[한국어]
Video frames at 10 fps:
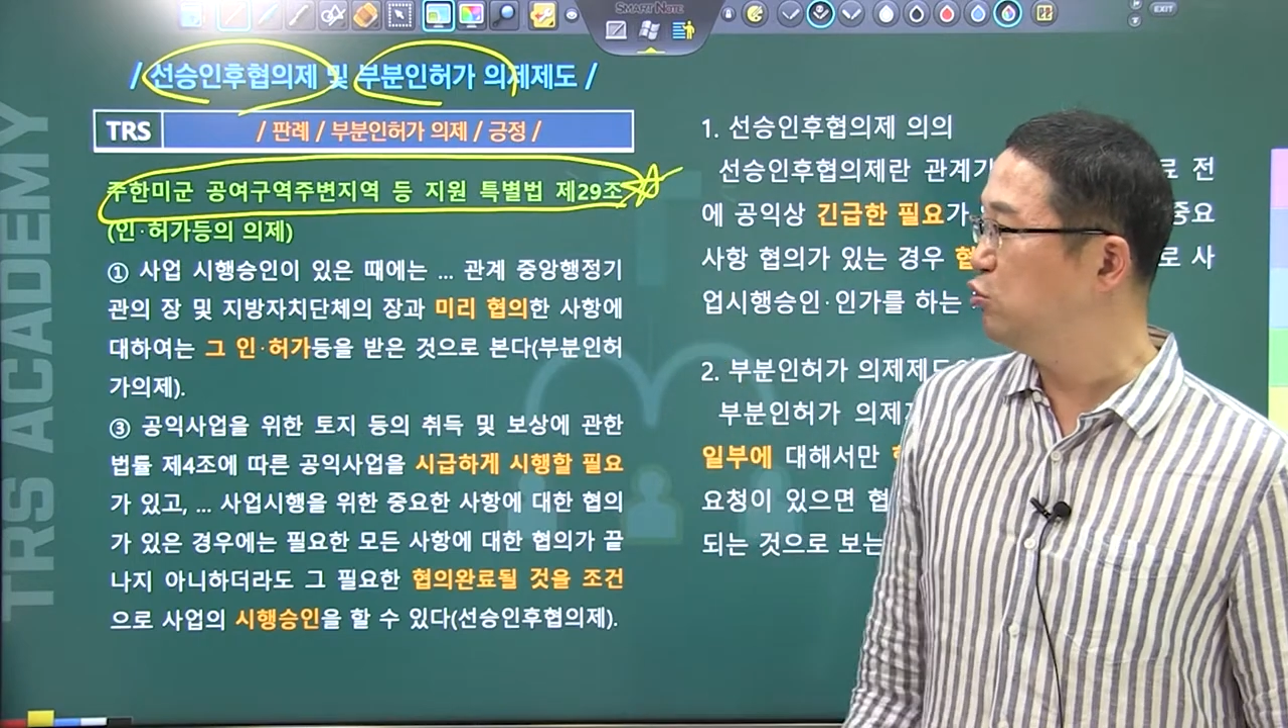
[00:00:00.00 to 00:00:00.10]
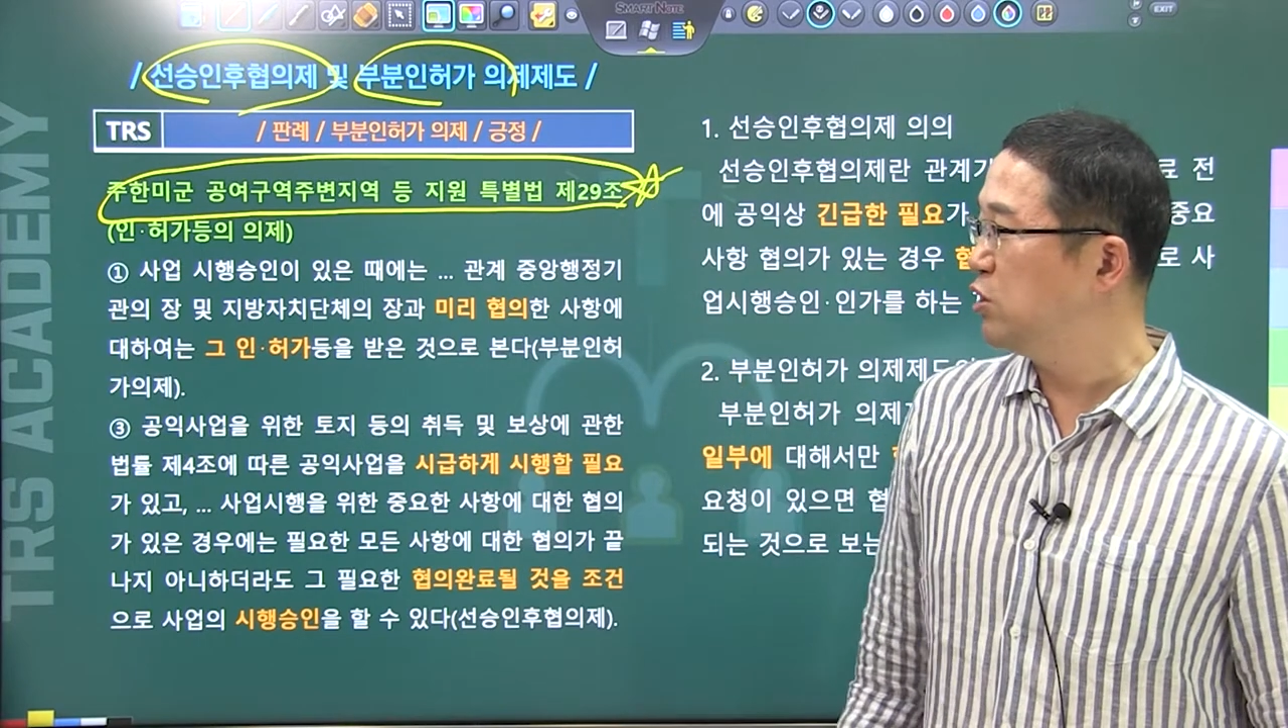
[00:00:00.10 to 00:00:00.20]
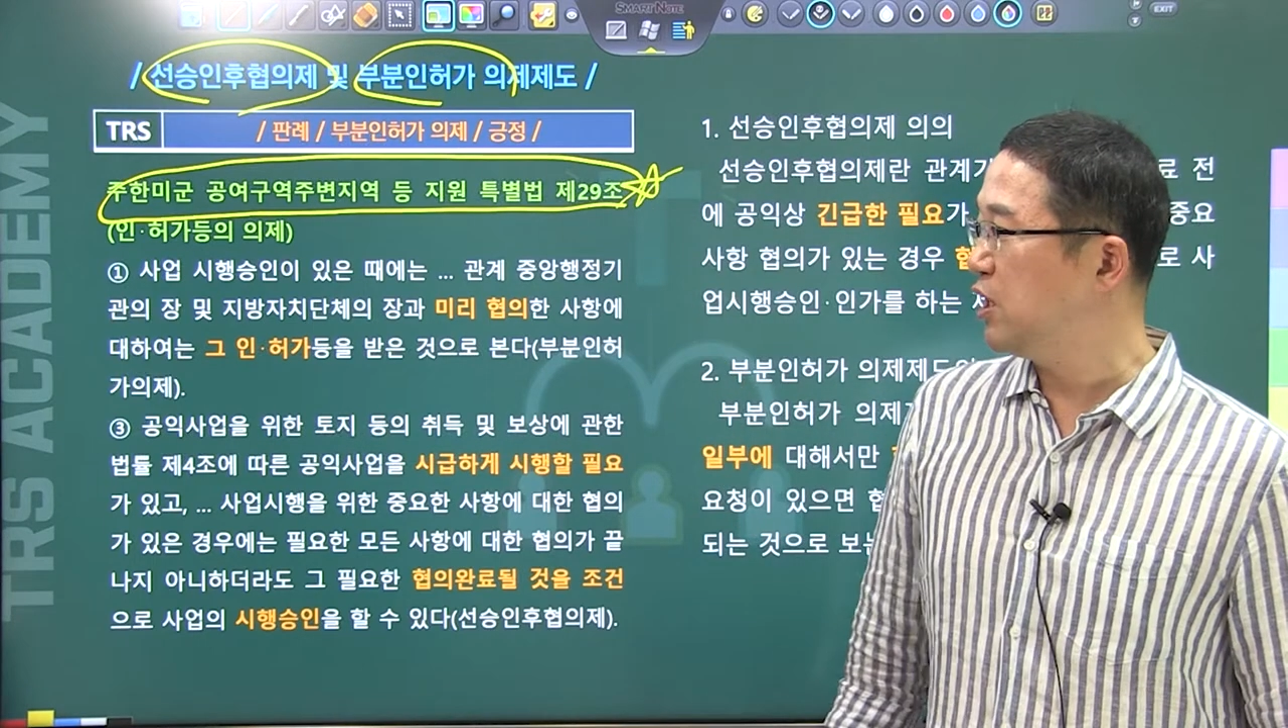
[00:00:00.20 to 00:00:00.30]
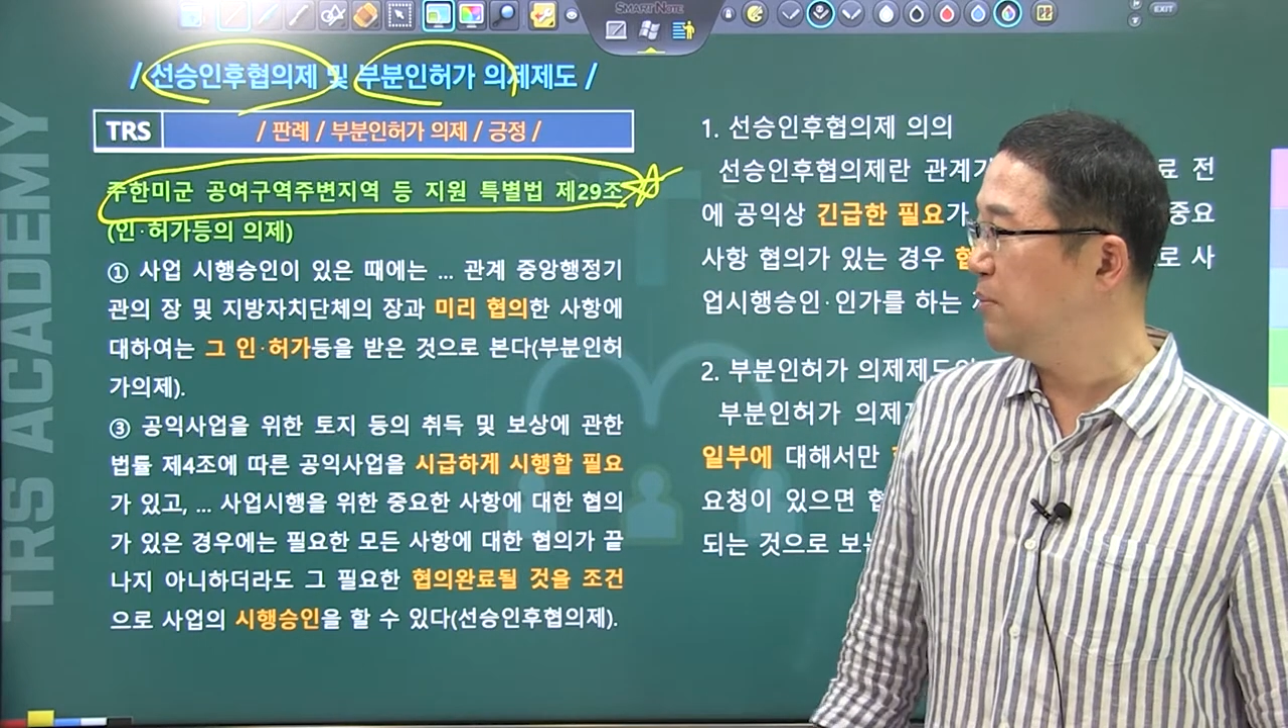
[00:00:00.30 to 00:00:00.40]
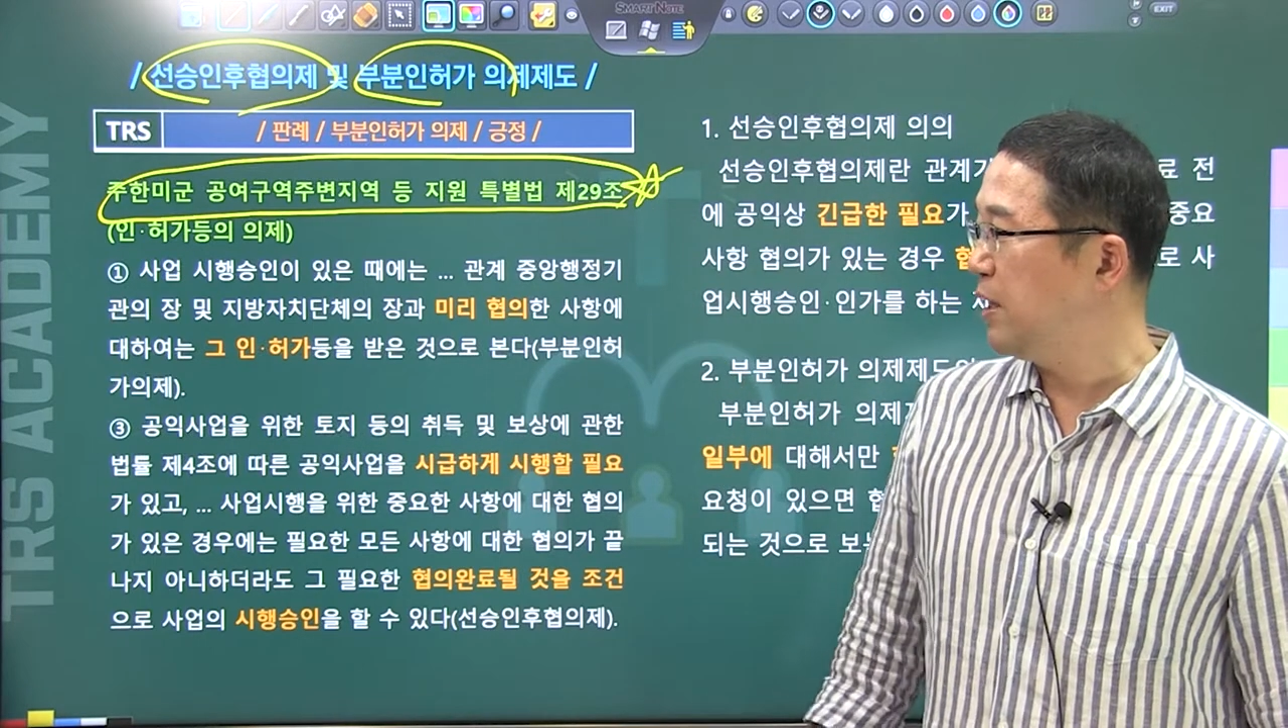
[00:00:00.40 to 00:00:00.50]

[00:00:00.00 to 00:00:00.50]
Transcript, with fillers: 출제된